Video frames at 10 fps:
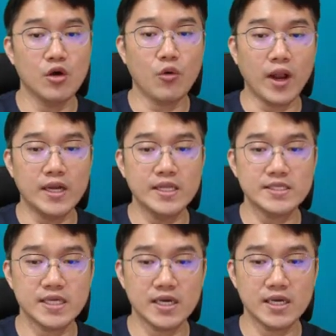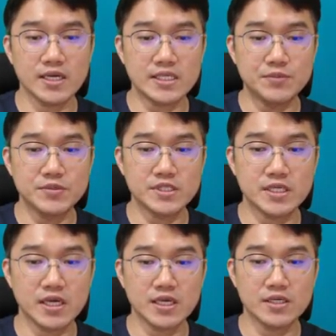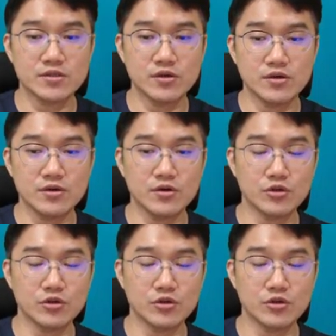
관리자 입장에서